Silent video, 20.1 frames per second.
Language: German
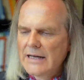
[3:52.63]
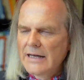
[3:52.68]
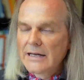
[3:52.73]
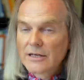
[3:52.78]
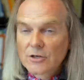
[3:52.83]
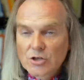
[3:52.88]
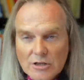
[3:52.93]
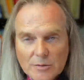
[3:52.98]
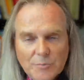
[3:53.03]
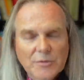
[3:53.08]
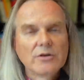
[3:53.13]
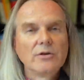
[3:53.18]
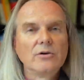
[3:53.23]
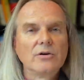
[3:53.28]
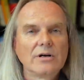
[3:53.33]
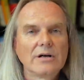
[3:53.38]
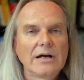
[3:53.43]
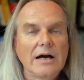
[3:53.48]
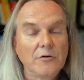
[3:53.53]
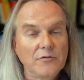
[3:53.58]
Äh, schlimmer
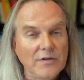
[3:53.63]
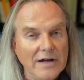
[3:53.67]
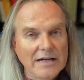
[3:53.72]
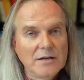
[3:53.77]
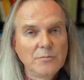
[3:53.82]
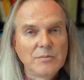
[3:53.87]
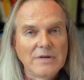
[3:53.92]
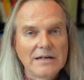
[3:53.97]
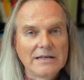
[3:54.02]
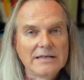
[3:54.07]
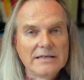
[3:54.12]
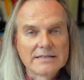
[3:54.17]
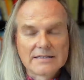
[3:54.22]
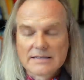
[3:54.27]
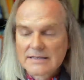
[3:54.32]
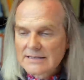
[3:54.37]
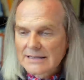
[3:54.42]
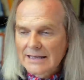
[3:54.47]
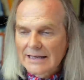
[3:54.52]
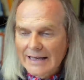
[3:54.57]
noch, auf einmal ist
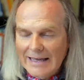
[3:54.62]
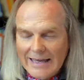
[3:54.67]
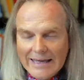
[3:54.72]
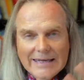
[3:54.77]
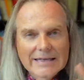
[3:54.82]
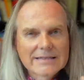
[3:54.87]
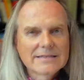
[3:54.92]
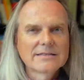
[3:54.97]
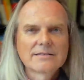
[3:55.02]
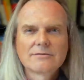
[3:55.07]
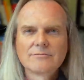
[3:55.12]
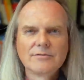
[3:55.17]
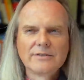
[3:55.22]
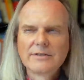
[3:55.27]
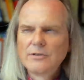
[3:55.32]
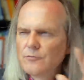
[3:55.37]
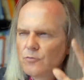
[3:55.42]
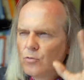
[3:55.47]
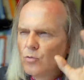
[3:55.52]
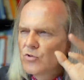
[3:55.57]
es rechts
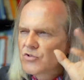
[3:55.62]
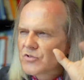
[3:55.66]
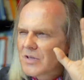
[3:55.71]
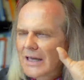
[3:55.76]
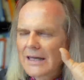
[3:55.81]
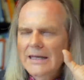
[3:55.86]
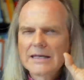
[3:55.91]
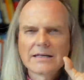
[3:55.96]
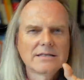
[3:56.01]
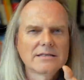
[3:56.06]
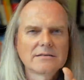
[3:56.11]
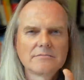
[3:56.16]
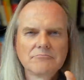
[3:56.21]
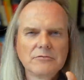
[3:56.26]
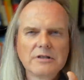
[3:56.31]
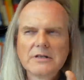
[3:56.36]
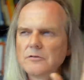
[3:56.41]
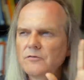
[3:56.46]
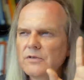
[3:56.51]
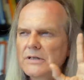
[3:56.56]
diffus rechts,
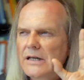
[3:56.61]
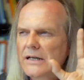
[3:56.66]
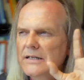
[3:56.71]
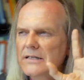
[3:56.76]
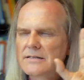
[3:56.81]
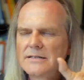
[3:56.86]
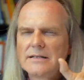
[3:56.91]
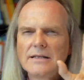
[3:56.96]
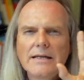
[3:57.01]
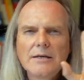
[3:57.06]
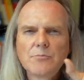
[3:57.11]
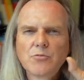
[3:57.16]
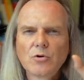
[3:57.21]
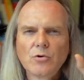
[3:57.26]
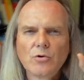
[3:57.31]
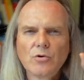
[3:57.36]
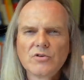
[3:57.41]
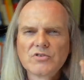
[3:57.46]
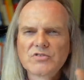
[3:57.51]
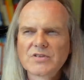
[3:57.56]
irgendwie ganz
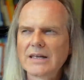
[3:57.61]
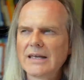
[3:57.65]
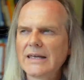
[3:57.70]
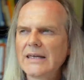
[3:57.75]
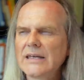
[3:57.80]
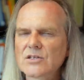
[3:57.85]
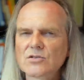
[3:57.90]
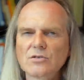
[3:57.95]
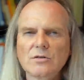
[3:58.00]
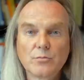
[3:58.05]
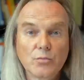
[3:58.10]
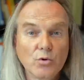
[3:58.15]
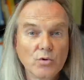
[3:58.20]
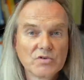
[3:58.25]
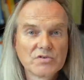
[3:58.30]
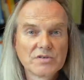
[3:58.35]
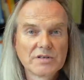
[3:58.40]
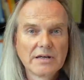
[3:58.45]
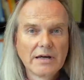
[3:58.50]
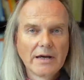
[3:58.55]
nebulös rechts und
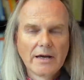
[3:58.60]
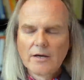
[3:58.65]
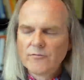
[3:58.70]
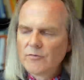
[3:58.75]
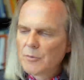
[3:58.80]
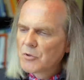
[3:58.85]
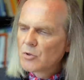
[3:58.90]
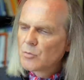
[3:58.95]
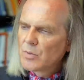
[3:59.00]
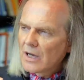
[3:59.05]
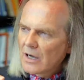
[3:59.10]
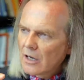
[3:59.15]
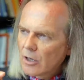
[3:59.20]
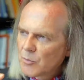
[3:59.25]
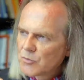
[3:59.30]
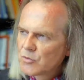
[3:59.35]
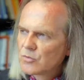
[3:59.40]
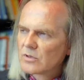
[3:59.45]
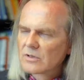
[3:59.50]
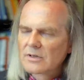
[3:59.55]
böse, wenn man
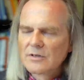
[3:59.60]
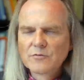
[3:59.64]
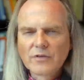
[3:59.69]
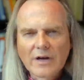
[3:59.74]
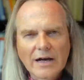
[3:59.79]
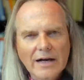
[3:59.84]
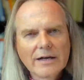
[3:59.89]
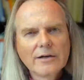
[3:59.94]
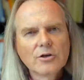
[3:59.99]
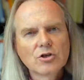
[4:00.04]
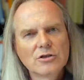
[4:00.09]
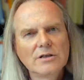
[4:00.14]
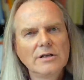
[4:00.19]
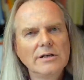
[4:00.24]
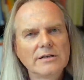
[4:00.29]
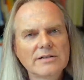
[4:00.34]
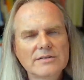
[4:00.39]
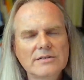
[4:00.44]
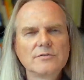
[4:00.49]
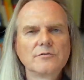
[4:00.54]
überhaupt nur in Frage
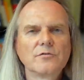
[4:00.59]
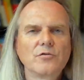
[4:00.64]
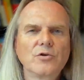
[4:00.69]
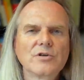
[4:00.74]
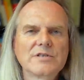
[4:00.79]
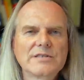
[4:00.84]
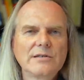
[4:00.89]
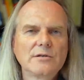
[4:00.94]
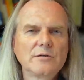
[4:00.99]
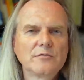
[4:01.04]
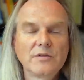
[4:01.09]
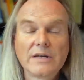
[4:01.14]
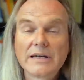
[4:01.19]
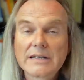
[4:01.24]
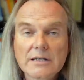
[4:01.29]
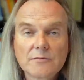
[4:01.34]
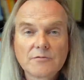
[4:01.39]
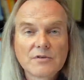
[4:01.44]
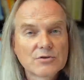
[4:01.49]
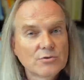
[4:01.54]
stellt, dass diese Volkszählung
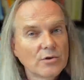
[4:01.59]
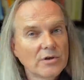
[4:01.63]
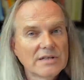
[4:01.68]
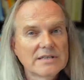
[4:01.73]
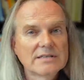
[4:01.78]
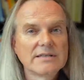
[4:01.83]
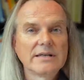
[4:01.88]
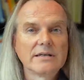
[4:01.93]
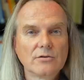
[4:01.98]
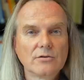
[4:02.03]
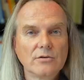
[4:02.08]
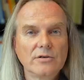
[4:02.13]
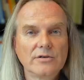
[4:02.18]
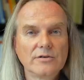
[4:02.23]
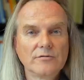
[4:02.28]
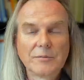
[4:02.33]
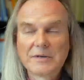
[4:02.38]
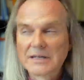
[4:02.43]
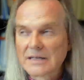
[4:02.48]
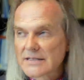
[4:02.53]
vielleicht irgendwas Tolles
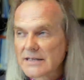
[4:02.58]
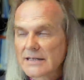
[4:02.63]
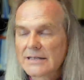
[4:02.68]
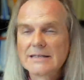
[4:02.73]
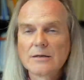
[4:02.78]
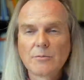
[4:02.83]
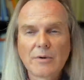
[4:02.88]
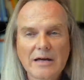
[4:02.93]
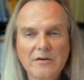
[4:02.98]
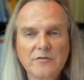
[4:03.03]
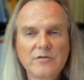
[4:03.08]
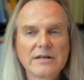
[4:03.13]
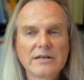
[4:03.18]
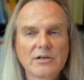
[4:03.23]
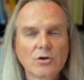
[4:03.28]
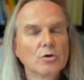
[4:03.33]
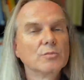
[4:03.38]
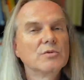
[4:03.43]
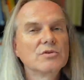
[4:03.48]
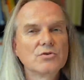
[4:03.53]
könnte, wenn man tatsächlich aber
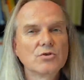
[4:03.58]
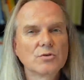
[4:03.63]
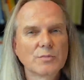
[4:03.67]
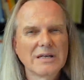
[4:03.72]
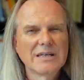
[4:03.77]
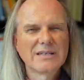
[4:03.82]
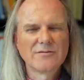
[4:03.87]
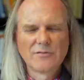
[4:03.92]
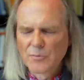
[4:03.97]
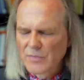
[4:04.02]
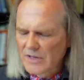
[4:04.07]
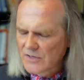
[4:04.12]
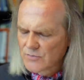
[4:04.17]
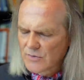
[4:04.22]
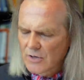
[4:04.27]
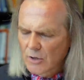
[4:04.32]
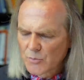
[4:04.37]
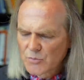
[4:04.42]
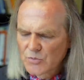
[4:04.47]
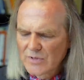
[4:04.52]
anfängt darüber zu sprechen, also
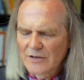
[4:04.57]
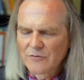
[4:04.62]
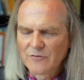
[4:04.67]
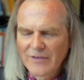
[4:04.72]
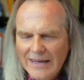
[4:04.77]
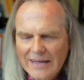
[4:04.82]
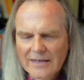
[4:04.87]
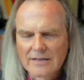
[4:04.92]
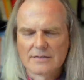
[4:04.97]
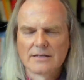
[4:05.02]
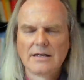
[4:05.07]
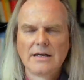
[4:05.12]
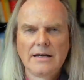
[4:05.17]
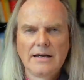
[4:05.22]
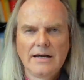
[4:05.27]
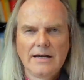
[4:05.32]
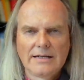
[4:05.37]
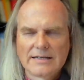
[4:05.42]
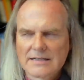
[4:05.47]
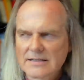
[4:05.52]
überhaupt nur erwähnt,
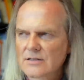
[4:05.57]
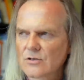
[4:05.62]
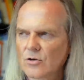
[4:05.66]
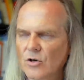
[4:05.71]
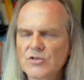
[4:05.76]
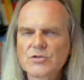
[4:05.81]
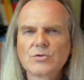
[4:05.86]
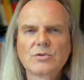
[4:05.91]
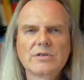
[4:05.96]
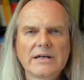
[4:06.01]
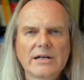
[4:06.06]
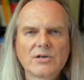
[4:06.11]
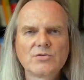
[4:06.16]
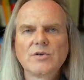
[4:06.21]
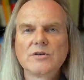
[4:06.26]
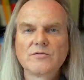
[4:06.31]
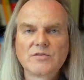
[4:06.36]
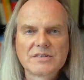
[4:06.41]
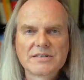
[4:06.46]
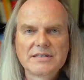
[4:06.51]
dass es heutzutage
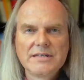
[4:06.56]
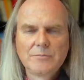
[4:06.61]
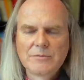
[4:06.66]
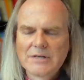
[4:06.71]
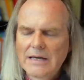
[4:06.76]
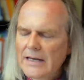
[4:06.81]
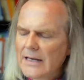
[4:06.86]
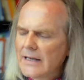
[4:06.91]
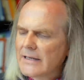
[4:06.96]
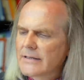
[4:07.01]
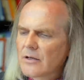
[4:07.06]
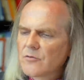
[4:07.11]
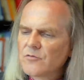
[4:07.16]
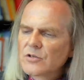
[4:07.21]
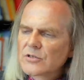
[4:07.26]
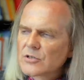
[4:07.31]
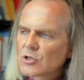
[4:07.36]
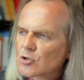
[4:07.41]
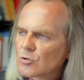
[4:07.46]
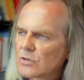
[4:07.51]
so etwas gibt, dann
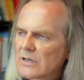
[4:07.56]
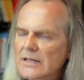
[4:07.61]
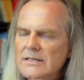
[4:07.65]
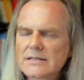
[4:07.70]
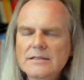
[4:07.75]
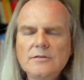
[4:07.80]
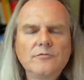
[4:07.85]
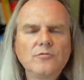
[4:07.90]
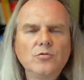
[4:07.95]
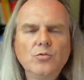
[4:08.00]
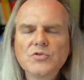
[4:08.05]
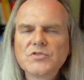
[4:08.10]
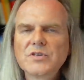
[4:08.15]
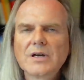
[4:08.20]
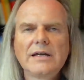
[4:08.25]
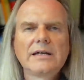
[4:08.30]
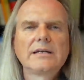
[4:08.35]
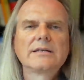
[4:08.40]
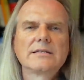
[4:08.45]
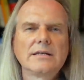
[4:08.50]
wird das schon als diffus
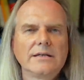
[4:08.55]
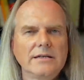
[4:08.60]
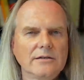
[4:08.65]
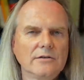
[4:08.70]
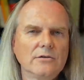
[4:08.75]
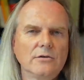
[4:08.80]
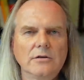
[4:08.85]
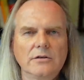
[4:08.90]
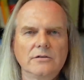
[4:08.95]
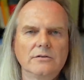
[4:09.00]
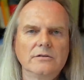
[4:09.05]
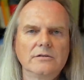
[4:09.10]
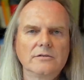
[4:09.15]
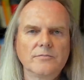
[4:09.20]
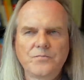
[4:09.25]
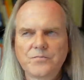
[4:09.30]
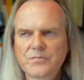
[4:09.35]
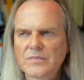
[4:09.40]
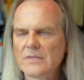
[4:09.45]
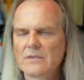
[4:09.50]
rechts eingeordnet.
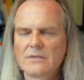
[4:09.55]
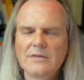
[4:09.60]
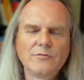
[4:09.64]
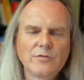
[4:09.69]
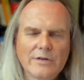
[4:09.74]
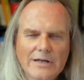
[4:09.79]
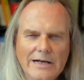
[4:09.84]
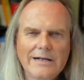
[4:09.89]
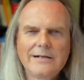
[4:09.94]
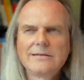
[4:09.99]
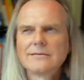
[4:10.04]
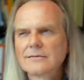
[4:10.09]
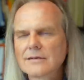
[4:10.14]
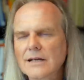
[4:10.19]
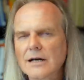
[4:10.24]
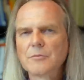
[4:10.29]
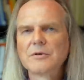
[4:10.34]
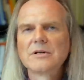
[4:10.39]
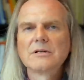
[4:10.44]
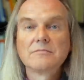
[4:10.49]
Nicht von allen,
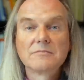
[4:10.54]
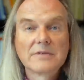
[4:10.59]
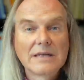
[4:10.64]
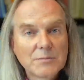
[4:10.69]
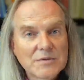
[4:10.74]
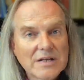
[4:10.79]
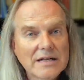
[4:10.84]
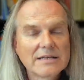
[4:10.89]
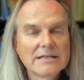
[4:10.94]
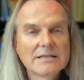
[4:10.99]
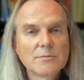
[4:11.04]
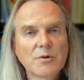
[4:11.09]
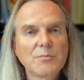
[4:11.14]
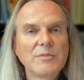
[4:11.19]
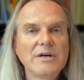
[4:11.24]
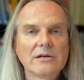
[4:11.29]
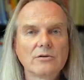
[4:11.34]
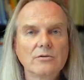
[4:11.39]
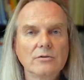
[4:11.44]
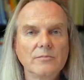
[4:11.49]
aber gibt halt diese
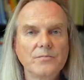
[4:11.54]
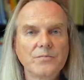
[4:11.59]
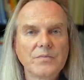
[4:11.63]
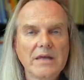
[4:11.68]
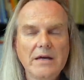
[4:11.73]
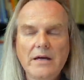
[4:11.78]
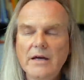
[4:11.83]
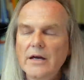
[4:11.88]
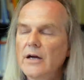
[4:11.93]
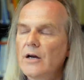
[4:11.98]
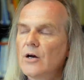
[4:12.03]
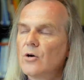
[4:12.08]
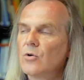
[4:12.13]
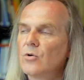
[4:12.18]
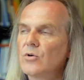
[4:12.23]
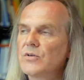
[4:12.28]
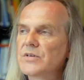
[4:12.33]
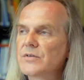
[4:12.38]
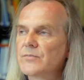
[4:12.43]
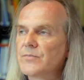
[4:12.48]
Bemerkungen.
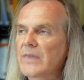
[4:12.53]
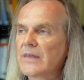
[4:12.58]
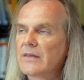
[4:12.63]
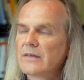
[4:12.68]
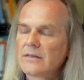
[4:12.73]
Und